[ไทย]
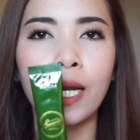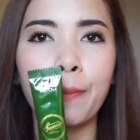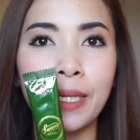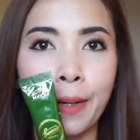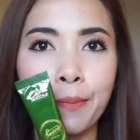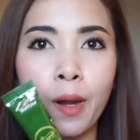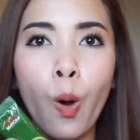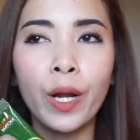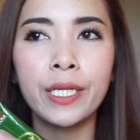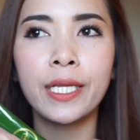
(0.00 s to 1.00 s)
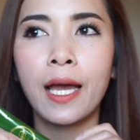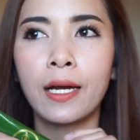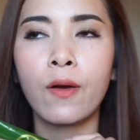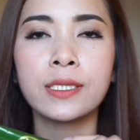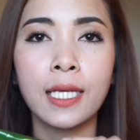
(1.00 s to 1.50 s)
ถ้าเป็นน้ำร้อนเนี่ย
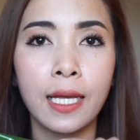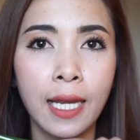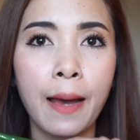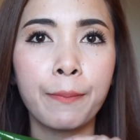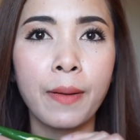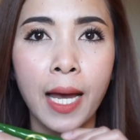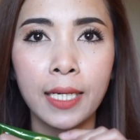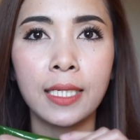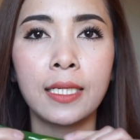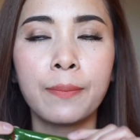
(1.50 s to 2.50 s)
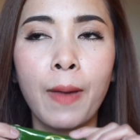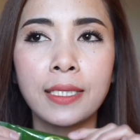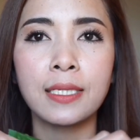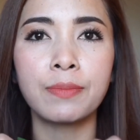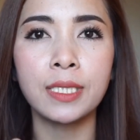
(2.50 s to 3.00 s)
ก็ใช้น้ำประมาณนี้
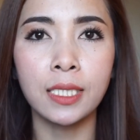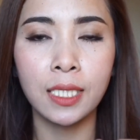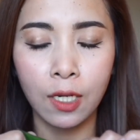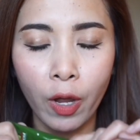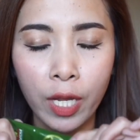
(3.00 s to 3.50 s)
80 100